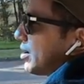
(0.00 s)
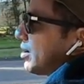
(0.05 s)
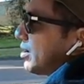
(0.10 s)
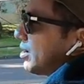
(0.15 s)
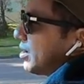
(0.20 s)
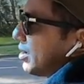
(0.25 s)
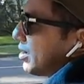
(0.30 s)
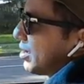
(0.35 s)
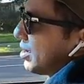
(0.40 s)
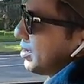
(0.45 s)

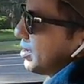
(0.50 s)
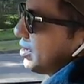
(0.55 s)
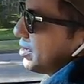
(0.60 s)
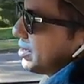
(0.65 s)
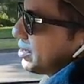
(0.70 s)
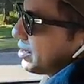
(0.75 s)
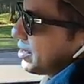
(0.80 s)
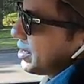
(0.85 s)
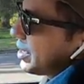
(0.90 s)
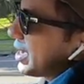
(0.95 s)
uh,
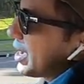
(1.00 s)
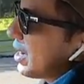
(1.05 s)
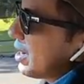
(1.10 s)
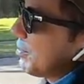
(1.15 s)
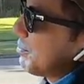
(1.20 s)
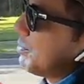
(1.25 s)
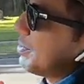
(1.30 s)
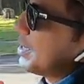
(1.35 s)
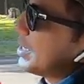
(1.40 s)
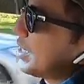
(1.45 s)

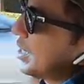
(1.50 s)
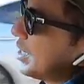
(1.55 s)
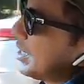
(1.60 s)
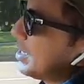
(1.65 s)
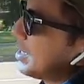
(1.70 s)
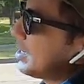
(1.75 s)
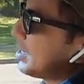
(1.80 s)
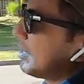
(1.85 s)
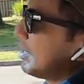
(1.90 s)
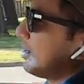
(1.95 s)

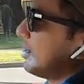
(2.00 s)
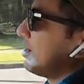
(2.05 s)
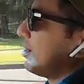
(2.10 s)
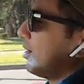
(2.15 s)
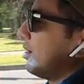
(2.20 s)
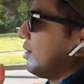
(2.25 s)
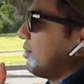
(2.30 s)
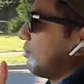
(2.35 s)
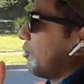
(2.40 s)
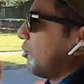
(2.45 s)
reliable
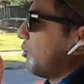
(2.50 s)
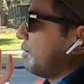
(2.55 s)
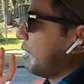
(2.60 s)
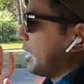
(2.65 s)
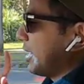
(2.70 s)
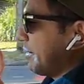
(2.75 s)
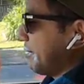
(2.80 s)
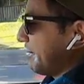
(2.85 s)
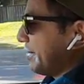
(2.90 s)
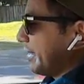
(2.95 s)

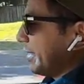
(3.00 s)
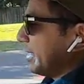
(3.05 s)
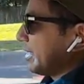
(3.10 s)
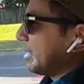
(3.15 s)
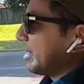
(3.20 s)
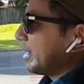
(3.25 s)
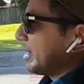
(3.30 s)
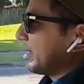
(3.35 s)
mobil apa yang